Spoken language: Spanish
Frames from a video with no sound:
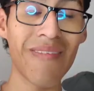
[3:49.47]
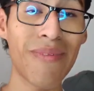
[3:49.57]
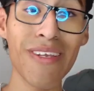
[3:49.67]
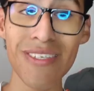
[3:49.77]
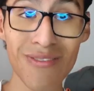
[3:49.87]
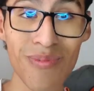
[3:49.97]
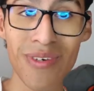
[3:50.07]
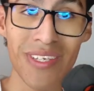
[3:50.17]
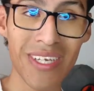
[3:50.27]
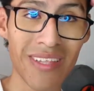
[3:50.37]
Pero es
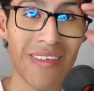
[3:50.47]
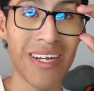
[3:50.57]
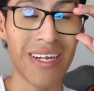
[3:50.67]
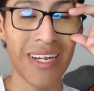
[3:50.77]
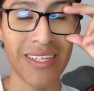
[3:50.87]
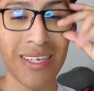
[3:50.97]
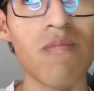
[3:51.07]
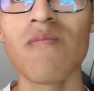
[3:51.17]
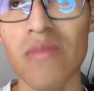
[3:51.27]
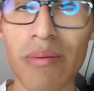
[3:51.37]
estúpido que te digan nerd.
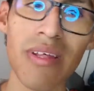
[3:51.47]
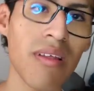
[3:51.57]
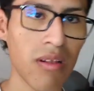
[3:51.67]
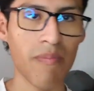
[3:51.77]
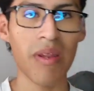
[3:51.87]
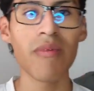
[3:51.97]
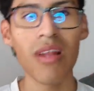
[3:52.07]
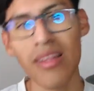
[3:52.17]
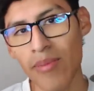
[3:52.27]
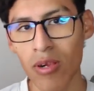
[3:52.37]
Mm, la verdad, para mí
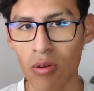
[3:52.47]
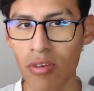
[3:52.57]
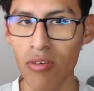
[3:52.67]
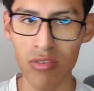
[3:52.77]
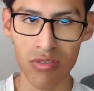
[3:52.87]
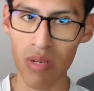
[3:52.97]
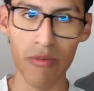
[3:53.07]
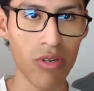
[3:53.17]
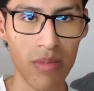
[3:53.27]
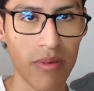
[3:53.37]
la etapa del colegio no ha sido la
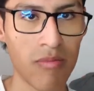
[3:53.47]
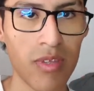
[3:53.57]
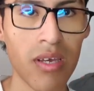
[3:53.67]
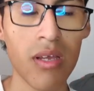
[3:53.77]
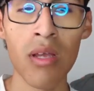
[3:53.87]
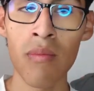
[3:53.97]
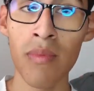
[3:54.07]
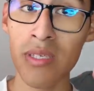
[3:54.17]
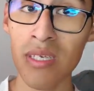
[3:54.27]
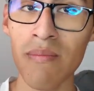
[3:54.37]
mejor etapa de mi vida.
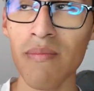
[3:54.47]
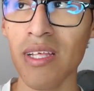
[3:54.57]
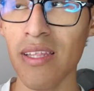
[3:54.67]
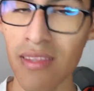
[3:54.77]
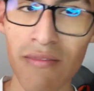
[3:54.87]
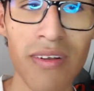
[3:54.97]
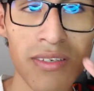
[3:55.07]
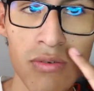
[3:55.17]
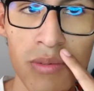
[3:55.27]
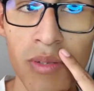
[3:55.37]
Me decían
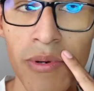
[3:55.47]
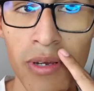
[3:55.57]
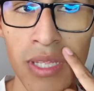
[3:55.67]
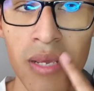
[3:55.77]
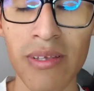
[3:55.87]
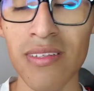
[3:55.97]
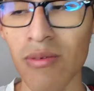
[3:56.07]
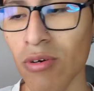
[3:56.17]
cantinflas justamente por lo que tenía bastante